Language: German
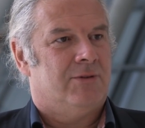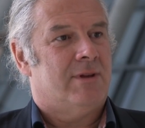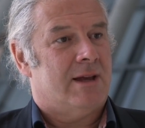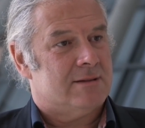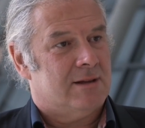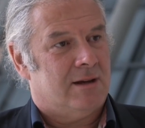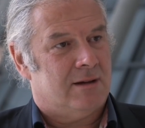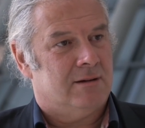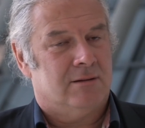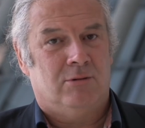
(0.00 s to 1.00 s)
zunächst
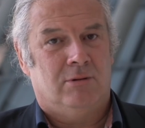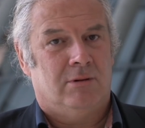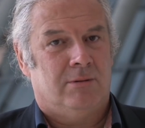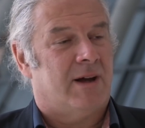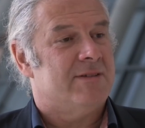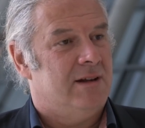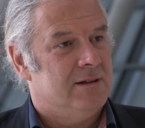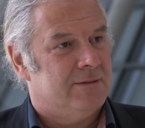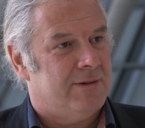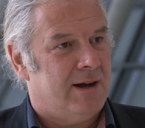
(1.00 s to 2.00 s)
nach äh, äh,
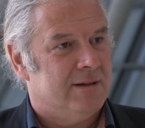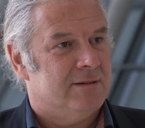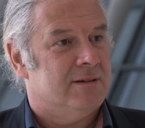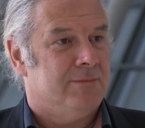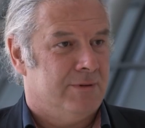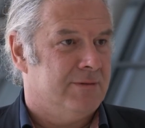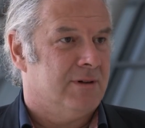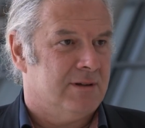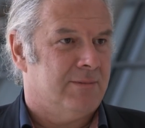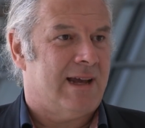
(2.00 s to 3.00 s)
Brasilien gefahren ist, sich mit
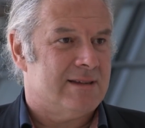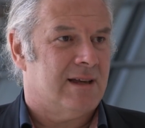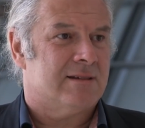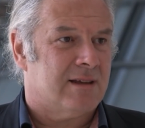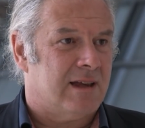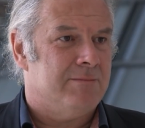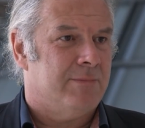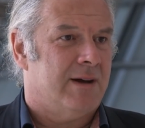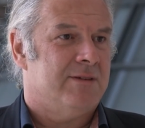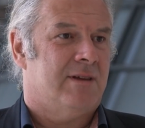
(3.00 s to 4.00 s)
wirklich einem
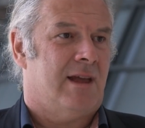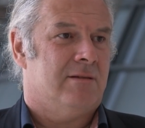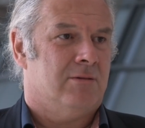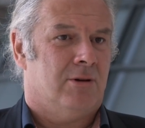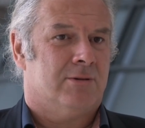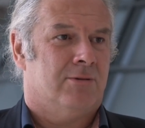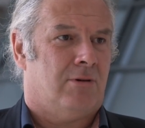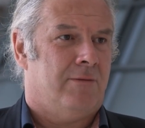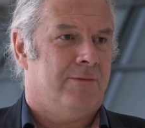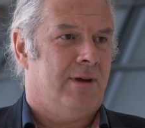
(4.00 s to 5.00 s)
rechtsextremen Präsidenten dort
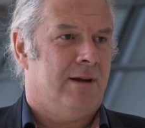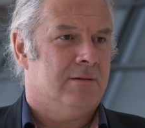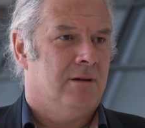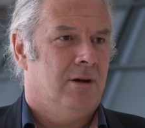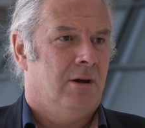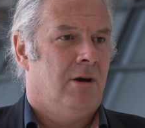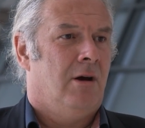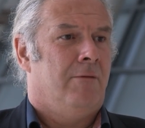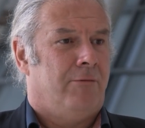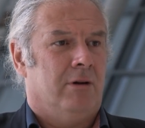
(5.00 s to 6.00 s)
getroffen hat,
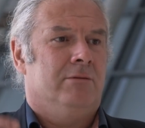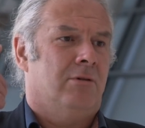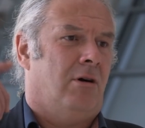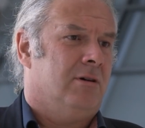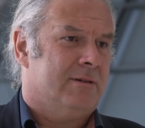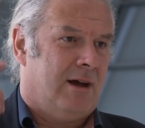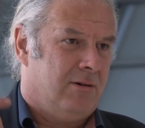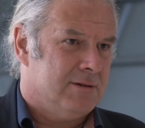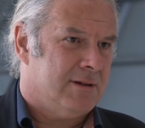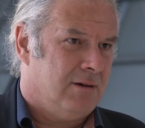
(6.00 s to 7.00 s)
mhm. von dort
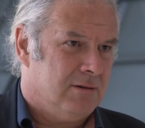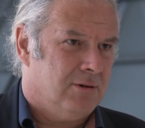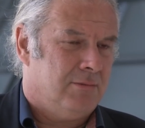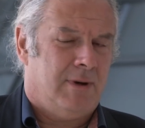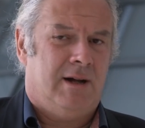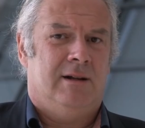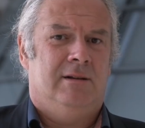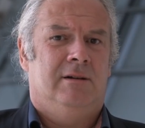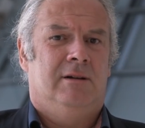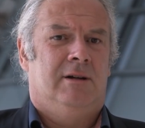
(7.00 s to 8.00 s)
aus auch
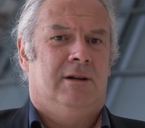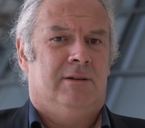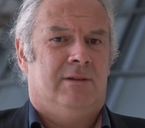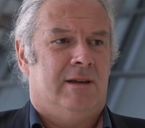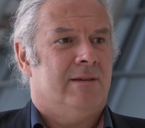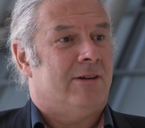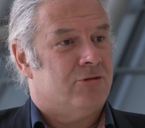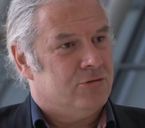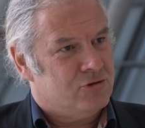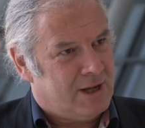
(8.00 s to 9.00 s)
nochmal den dann
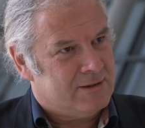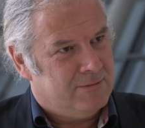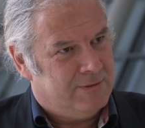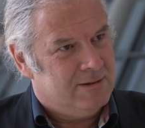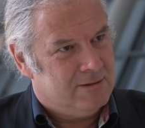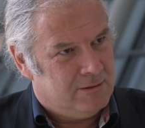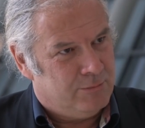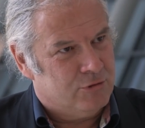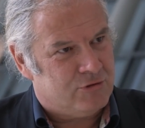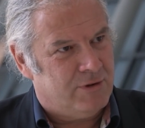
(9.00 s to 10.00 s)
schon
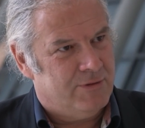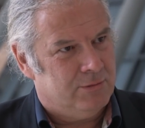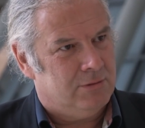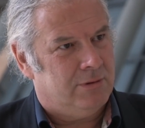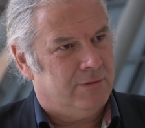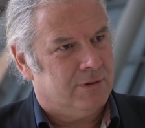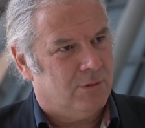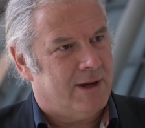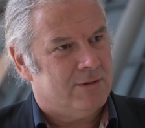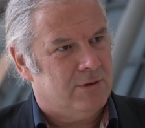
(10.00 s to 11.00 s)
stattfindenden Putschversuch von
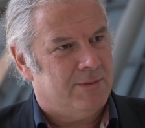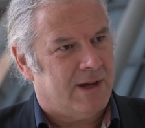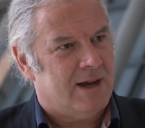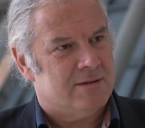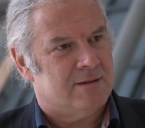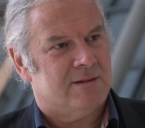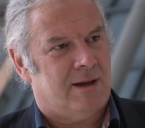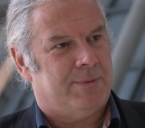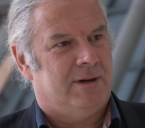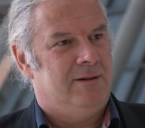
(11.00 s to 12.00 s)
Guaido am 30.
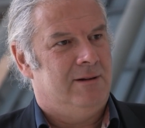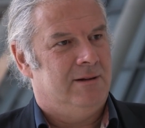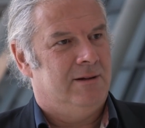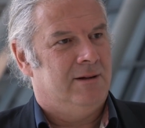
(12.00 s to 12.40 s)
April